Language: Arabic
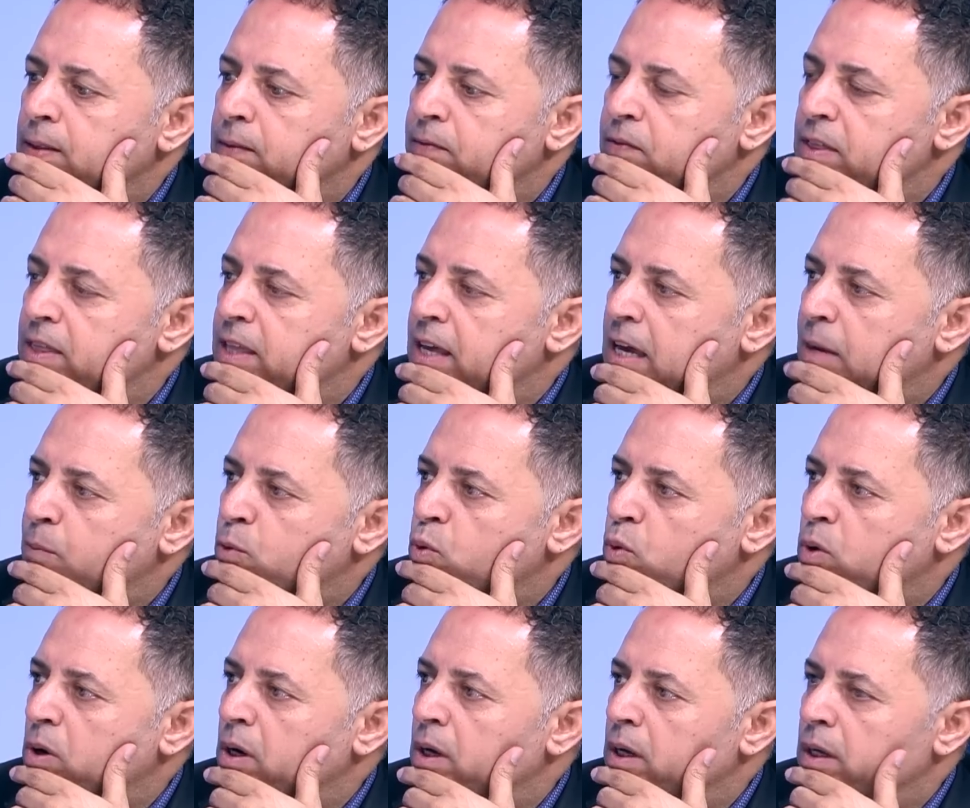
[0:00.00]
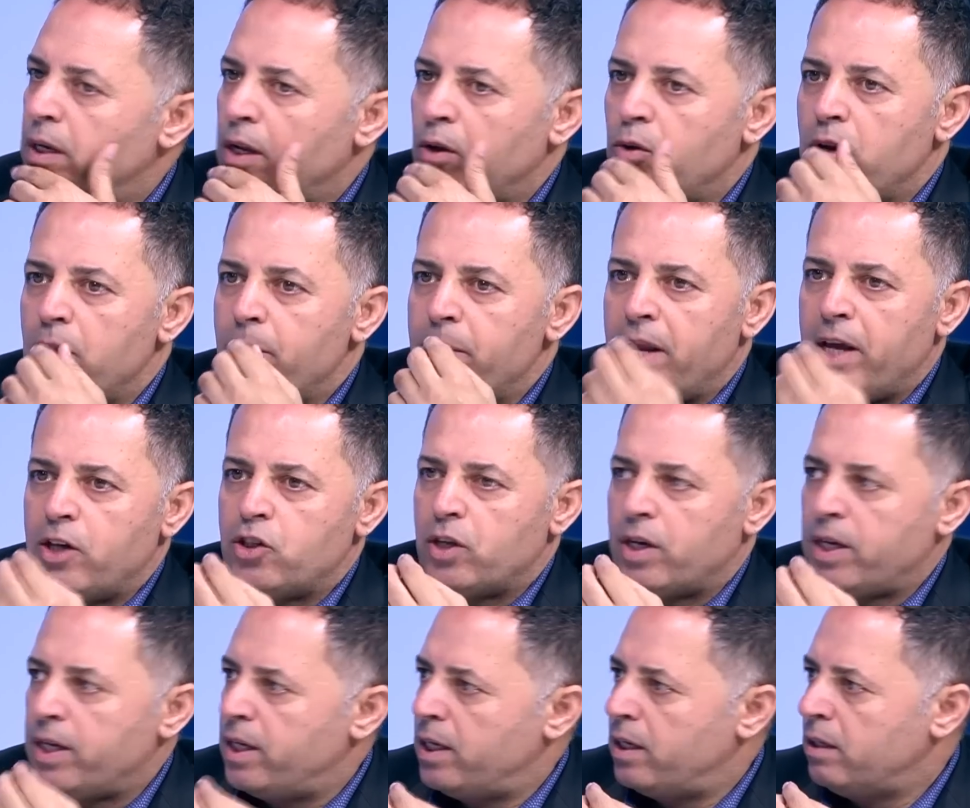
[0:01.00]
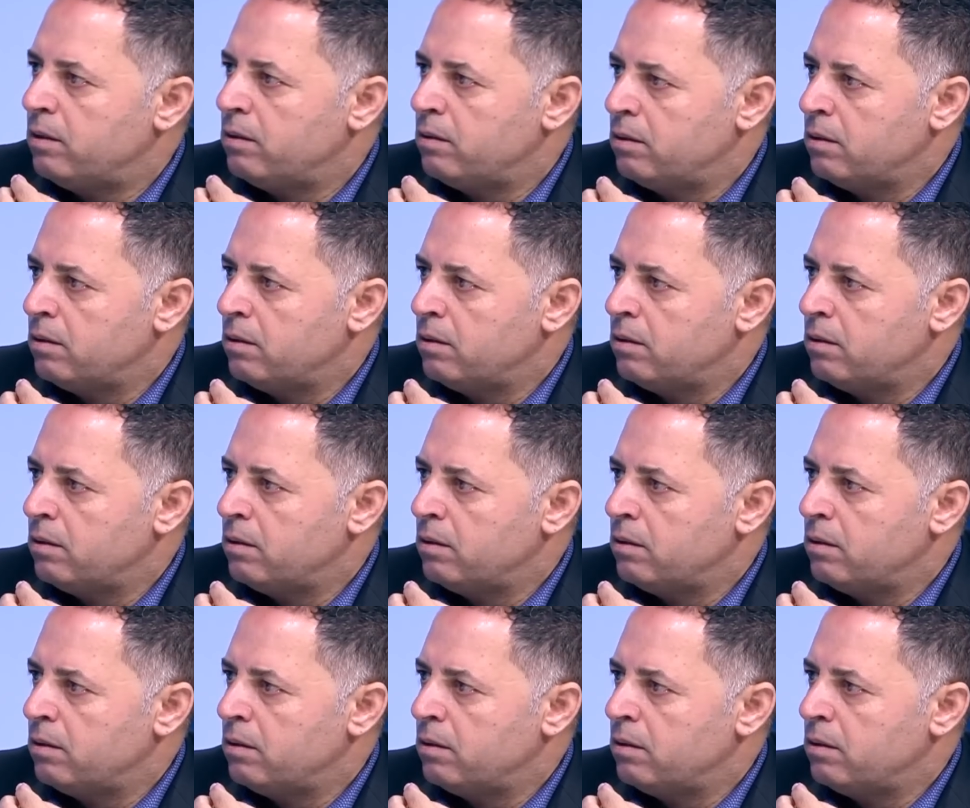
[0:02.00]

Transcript: في الذهاب هو نحن نمنح شرعيه